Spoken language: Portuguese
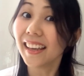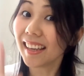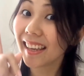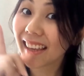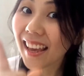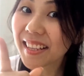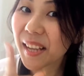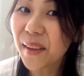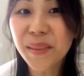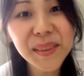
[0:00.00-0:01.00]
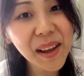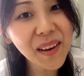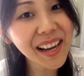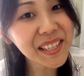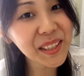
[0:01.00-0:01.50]
E quem sabe usar o
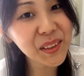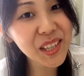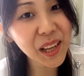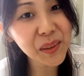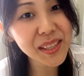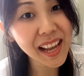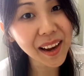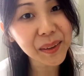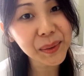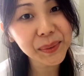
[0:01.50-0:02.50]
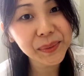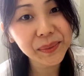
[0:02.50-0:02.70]
hashi do jeito certo?